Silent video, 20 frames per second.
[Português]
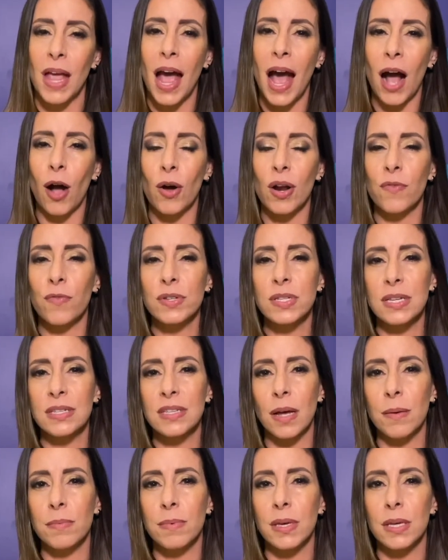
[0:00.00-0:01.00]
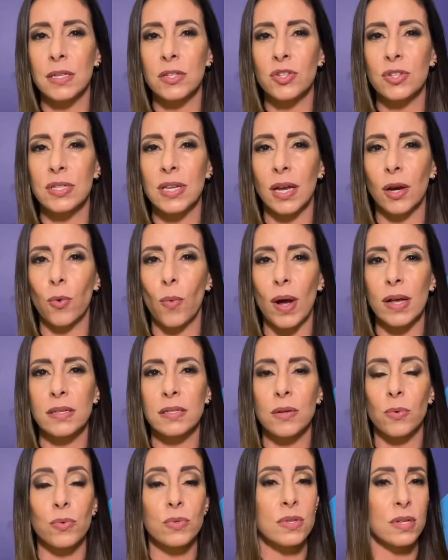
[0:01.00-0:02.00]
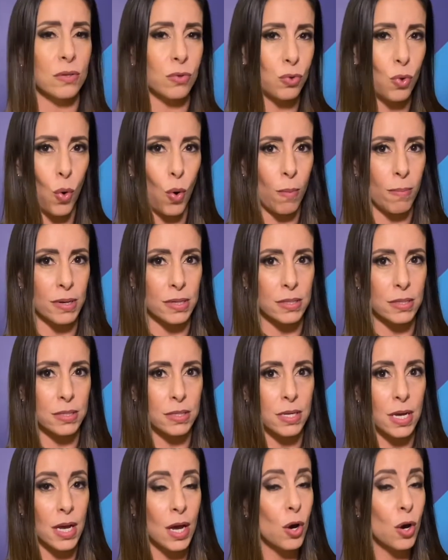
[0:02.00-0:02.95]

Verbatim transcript: Agora, você sabe dizer quais são os sintomas?